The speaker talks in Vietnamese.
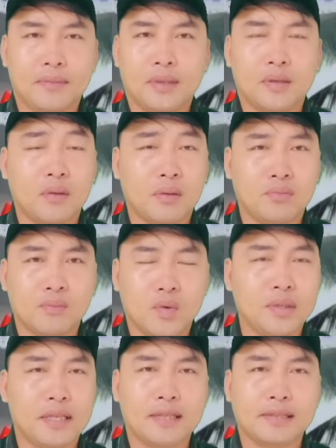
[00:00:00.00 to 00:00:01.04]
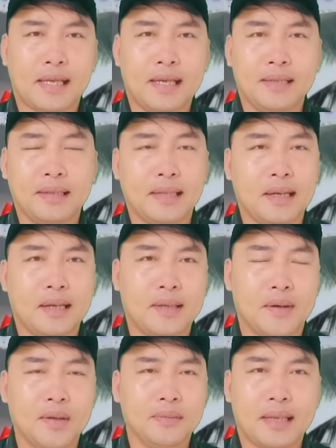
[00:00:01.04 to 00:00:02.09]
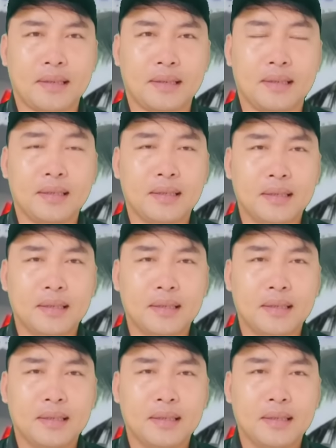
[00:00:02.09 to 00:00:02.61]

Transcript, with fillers: mình cũng không muốn chia sẻ những cái lời nói mà nó